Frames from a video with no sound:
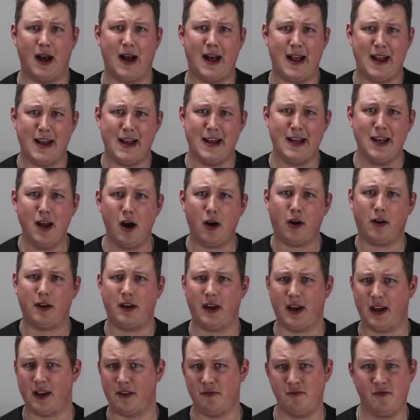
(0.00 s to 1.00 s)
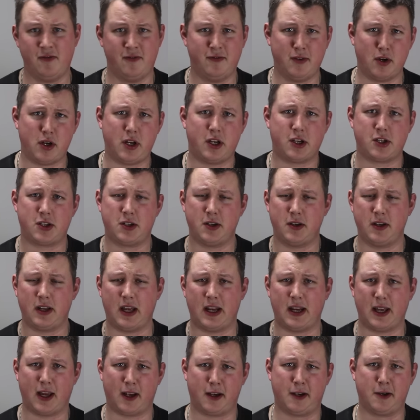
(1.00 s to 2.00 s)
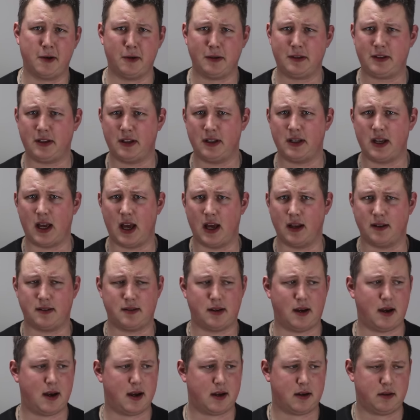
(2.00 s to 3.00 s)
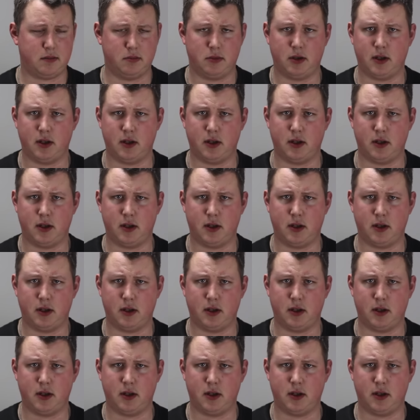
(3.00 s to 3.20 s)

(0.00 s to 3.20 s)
Hallo und einen wunderschönen guten Tag,